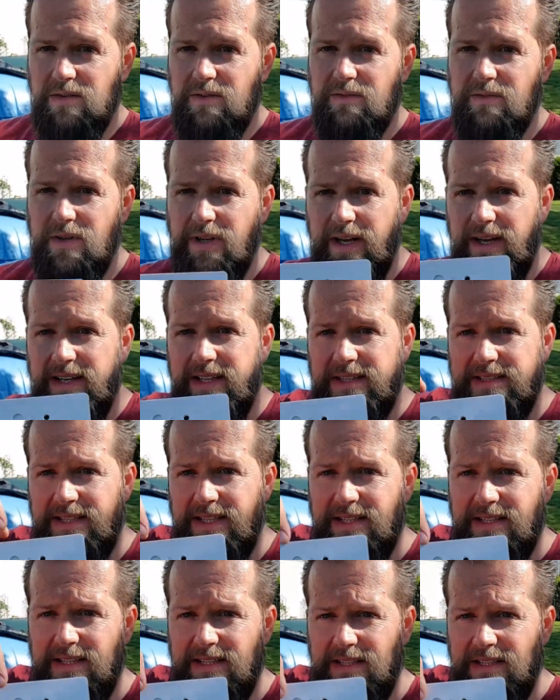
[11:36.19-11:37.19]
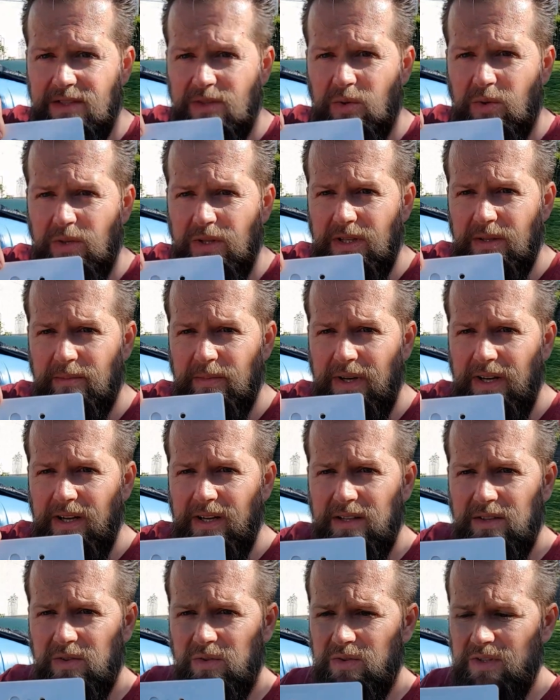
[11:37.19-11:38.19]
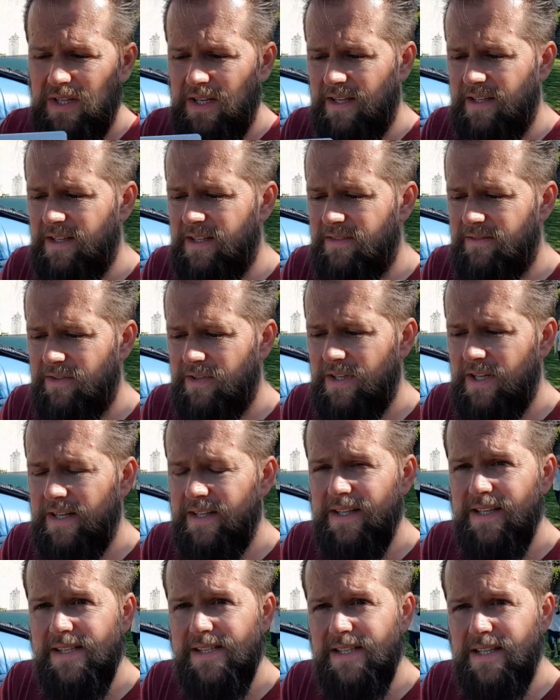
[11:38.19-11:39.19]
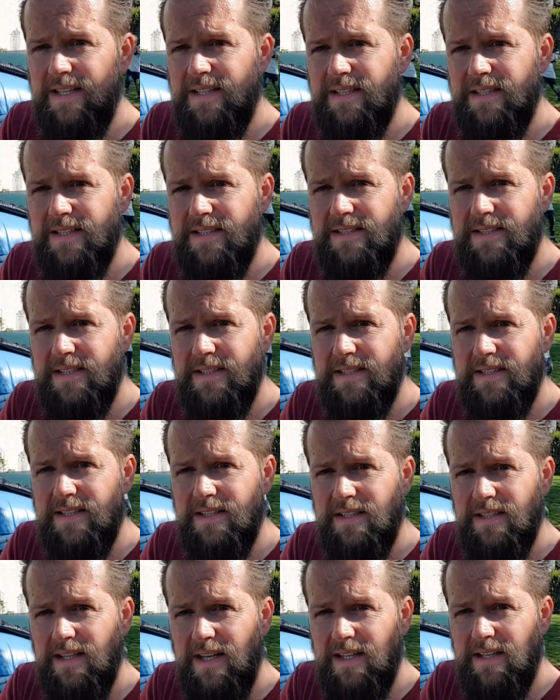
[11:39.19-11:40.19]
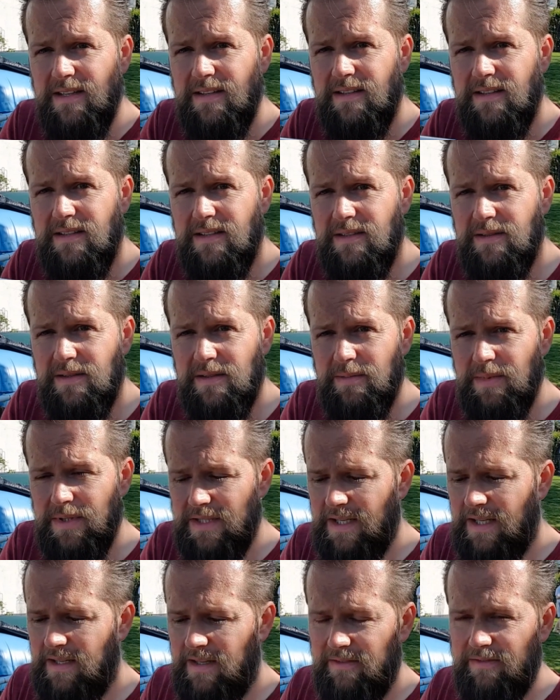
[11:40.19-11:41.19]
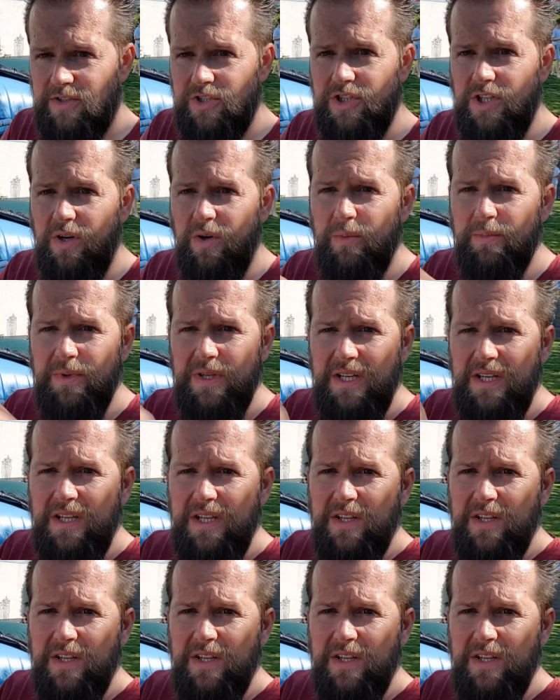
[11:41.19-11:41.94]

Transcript: von einer Seite den Druck hier macht und der andere, von der anderen Seite ist das hier direkt äh, miteinander verschraubt.